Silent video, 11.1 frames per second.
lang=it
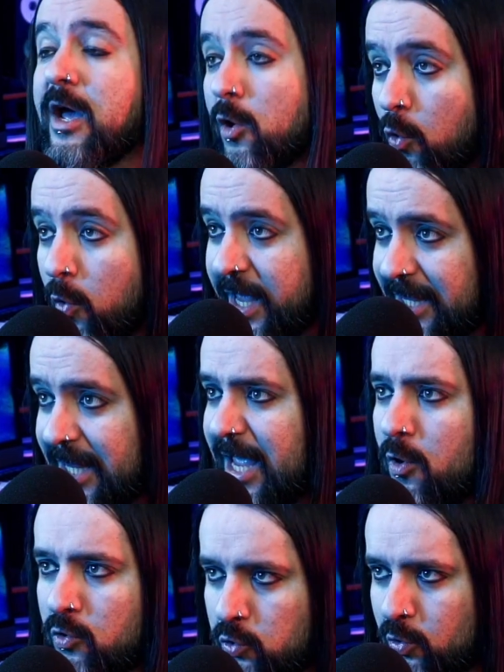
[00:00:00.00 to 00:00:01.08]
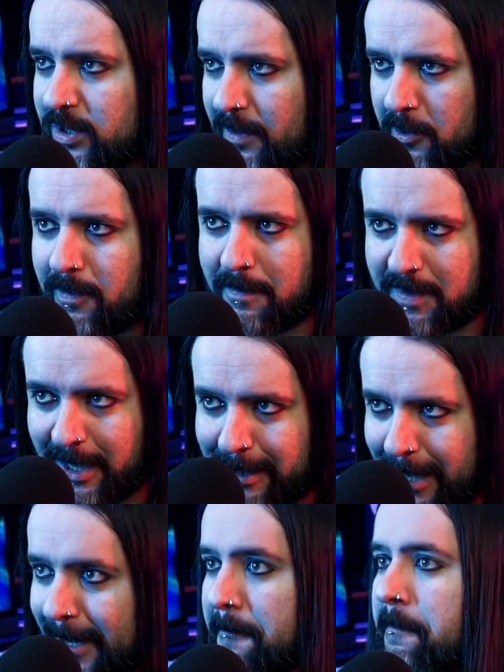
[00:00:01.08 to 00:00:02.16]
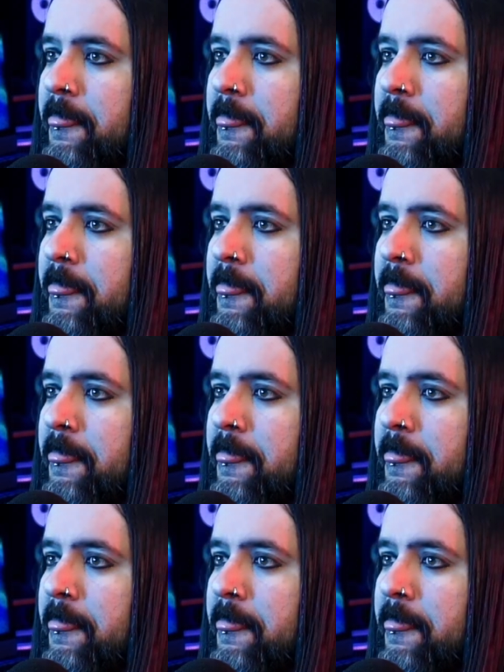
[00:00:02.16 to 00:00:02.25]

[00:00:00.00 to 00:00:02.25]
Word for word: Quindi, con tutta probabilità,